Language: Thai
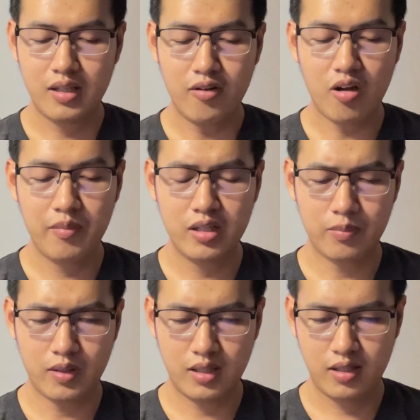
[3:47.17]
ได้ความละเอีย
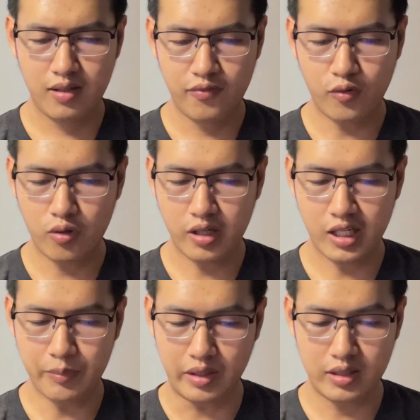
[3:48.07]
ดมาที่ 4K
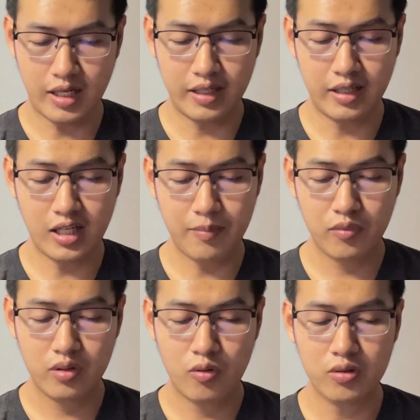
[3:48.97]
เหมือนกันนะครับ
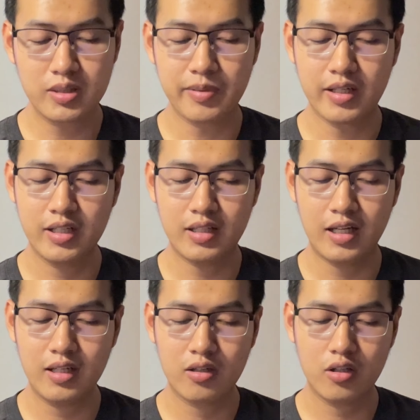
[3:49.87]
60 h z
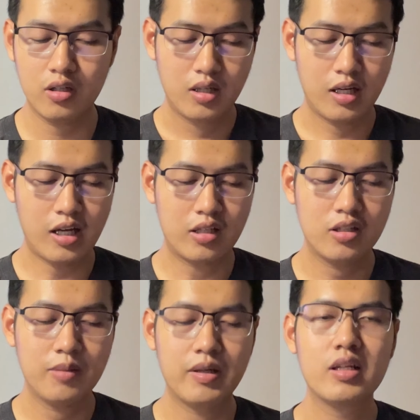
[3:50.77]
นะ แล้วก็ขนาดก็
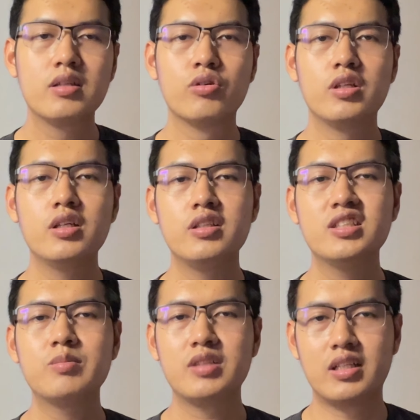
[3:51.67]
คือเป็นอยู่
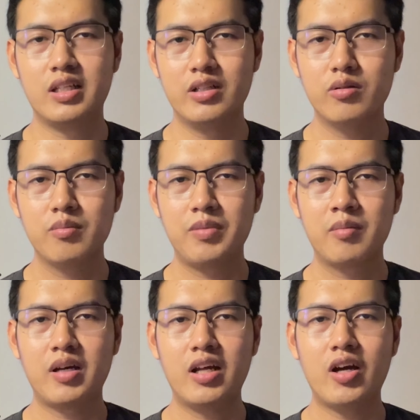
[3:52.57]
ที่ 27 นิ้วเป็
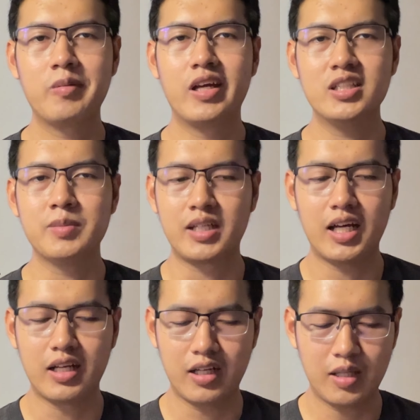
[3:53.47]
น panel IPS เหมือน
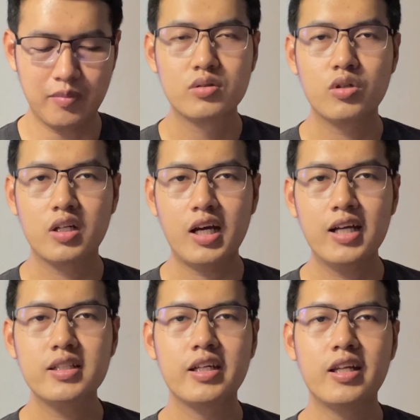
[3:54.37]
กันนะครับ ส่วน
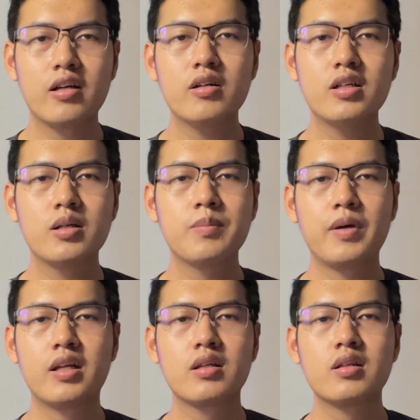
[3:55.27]
ค่าสีเนี่ยก็คือ
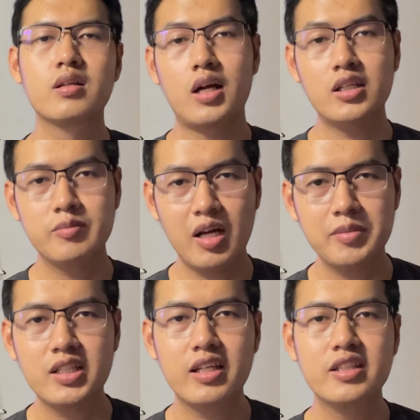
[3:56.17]
เป็น
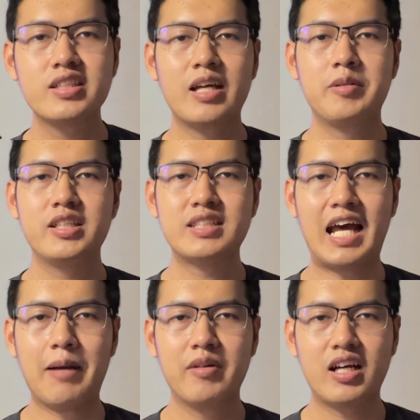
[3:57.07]
95% DCI-P3
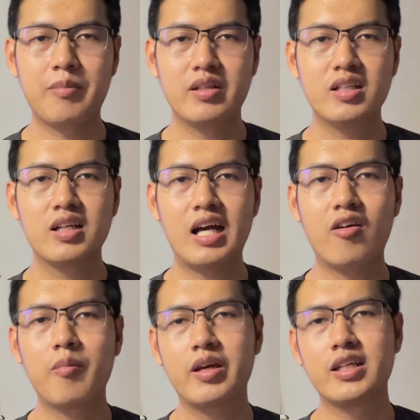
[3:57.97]
นะครับ นี่คือค่า
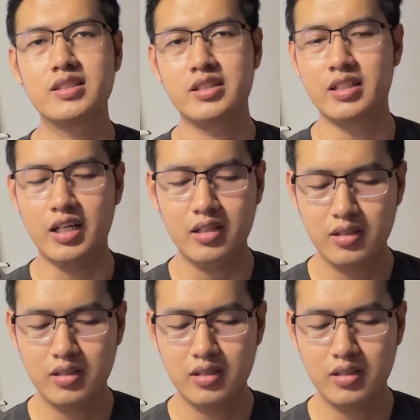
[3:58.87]
ขอบเขตสีนะ